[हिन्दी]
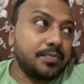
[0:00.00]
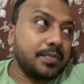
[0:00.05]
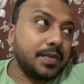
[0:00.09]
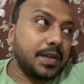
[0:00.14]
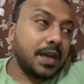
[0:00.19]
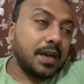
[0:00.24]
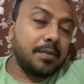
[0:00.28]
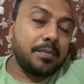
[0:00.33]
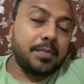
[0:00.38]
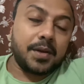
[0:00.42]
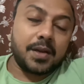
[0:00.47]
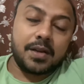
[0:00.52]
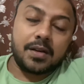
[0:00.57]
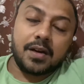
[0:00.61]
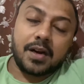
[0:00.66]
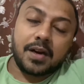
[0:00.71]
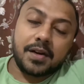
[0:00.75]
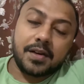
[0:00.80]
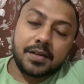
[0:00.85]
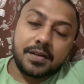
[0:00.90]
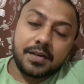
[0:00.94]
यहाँ पे एक
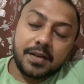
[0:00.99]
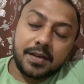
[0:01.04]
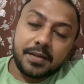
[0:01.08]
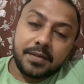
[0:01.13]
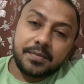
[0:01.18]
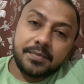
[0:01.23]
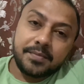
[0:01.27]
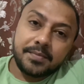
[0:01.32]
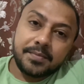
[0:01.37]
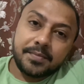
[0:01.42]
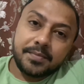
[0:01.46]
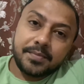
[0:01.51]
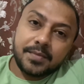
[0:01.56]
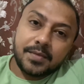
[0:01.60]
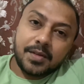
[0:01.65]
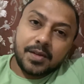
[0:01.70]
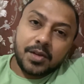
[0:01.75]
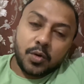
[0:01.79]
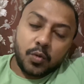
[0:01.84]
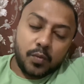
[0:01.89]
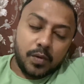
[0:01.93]
गार्डन है
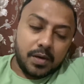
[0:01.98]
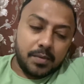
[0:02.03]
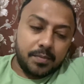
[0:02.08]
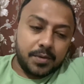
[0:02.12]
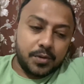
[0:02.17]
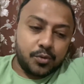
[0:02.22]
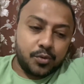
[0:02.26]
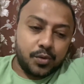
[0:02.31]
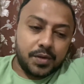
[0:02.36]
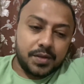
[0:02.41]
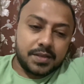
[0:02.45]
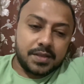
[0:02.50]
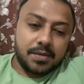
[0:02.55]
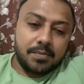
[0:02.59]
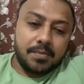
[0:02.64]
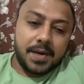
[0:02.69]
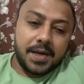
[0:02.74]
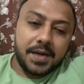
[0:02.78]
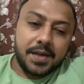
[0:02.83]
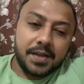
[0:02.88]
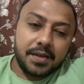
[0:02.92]
वहाँ पे थोड़ा सा
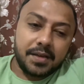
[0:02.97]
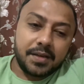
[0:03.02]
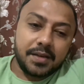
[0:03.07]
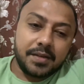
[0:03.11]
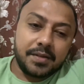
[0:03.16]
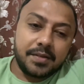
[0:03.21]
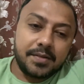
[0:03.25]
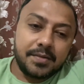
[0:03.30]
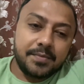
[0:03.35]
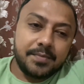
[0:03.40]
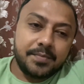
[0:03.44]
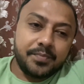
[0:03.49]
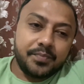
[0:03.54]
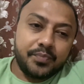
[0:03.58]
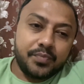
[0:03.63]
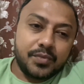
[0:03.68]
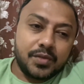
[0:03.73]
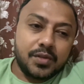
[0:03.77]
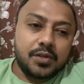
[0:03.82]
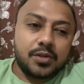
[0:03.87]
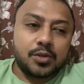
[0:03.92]
बैठेंगे
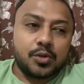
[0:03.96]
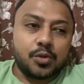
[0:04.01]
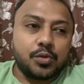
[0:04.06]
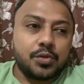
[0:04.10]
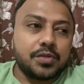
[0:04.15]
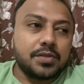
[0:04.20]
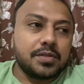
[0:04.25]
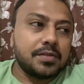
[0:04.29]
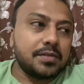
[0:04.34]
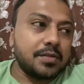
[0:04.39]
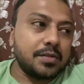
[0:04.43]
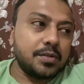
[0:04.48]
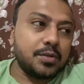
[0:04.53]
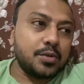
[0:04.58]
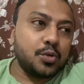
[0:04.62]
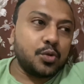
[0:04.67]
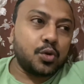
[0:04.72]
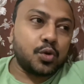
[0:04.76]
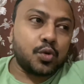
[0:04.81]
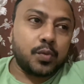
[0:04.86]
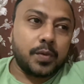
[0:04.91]
कुछ
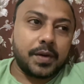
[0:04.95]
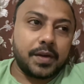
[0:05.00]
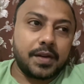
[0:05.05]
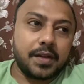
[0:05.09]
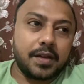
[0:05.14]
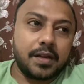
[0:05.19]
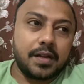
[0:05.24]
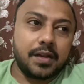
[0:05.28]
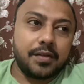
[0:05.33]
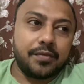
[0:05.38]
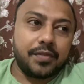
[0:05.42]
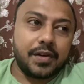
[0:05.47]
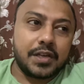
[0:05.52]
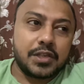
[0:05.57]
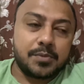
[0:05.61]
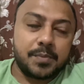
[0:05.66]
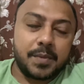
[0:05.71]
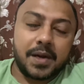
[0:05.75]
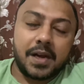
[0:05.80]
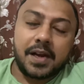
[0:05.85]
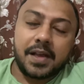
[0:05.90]
जूस वगैरह
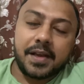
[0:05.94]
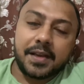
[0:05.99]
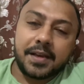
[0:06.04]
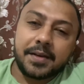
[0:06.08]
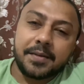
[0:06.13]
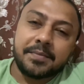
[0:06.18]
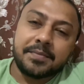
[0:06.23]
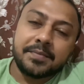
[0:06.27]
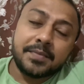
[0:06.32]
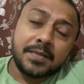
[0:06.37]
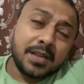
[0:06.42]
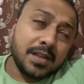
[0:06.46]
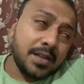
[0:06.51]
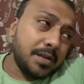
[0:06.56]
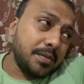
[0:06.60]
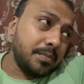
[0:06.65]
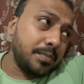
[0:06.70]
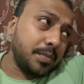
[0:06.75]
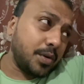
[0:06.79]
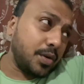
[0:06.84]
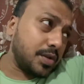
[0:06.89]
रिफ़्रेशमेंट लेके
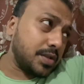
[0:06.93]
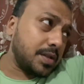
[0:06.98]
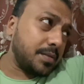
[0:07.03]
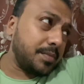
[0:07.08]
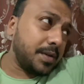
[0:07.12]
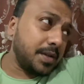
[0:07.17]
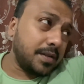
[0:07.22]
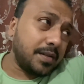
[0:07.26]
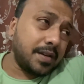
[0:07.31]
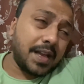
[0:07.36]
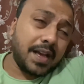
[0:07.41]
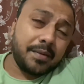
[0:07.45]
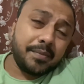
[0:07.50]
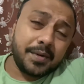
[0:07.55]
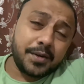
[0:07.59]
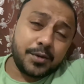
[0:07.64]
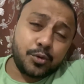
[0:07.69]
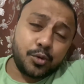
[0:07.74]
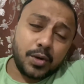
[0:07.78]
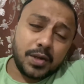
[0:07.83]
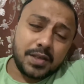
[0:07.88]
बिकॉज़ अभी
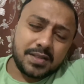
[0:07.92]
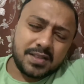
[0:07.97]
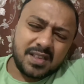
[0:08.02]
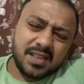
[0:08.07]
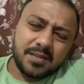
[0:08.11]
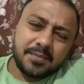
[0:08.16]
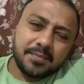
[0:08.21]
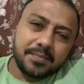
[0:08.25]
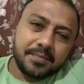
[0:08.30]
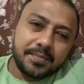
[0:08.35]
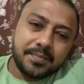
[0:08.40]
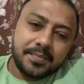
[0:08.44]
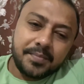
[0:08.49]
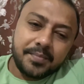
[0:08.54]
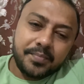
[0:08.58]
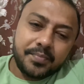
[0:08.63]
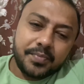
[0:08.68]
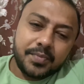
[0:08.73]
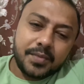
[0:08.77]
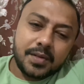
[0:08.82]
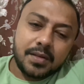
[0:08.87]
क्लाइमेट थोड़ा सा
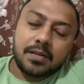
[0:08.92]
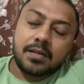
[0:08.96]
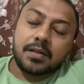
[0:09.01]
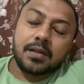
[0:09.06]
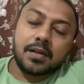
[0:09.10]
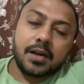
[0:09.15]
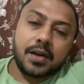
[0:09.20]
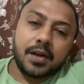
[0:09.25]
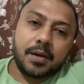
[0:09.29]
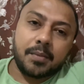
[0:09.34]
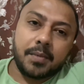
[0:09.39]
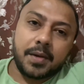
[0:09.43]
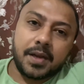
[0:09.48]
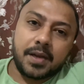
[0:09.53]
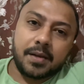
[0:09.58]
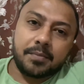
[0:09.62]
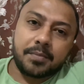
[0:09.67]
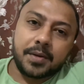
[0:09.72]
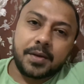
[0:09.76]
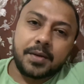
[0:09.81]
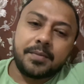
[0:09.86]
गर्म है
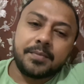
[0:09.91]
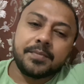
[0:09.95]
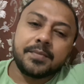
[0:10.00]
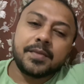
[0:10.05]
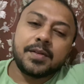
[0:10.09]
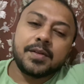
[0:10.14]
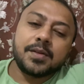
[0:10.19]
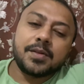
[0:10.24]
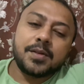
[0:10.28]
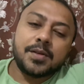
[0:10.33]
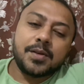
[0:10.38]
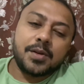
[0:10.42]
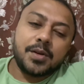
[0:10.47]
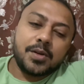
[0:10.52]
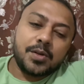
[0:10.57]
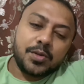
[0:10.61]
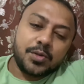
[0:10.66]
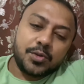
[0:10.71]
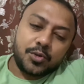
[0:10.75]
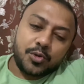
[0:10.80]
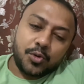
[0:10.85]
यहाँ पे
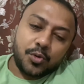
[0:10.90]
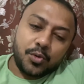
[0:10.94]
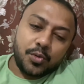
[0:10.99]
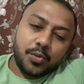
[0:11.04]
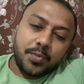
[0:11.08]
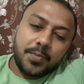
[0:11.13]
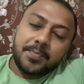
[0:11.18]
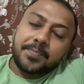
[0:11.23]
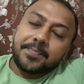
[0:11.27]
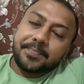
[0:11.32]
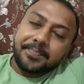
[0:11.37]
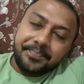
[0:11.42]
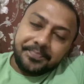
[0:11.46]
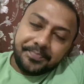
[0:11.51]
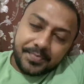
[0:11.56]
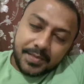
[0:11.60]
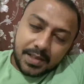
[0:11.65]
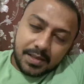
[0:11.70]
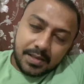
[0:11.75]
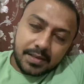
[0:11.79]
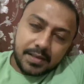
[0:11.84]
तो
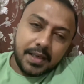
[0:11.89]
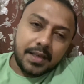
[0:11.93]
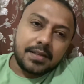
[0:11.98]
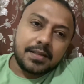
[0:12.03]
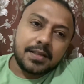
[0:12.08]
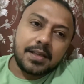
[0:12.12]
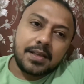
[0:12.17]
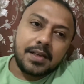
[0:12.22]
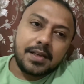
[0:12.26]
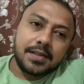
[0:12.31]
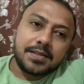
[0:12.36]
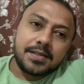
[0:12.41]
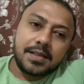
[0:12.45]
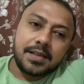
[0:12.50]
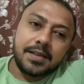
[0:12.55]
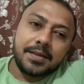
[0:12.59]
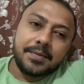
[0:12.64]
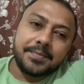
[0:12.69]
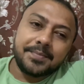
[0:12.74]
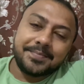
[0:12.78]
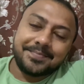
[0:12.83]
देखते हैं लेट्स सी
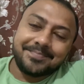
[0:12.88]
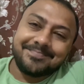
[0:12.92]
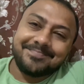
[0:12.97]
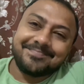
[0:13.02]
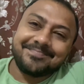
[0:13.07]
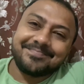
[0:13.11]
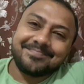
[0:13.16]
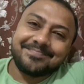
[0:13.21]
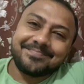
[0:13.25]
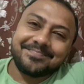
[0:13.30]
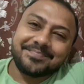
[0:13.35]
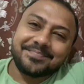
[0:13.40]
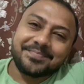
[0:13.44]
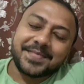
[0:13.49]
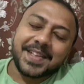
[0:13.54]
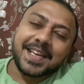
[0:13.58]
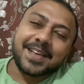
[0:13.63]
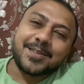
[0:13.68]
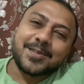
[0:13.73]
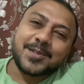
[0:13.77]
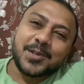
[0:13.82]

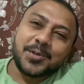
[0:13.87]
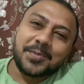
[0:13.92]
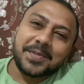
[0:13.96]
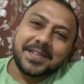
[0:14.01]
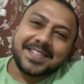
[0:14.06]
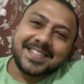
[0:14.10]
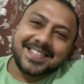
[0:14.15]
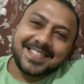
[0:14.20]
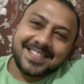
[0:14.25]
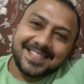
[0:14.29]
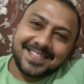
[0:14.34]
थैंक यू सो मच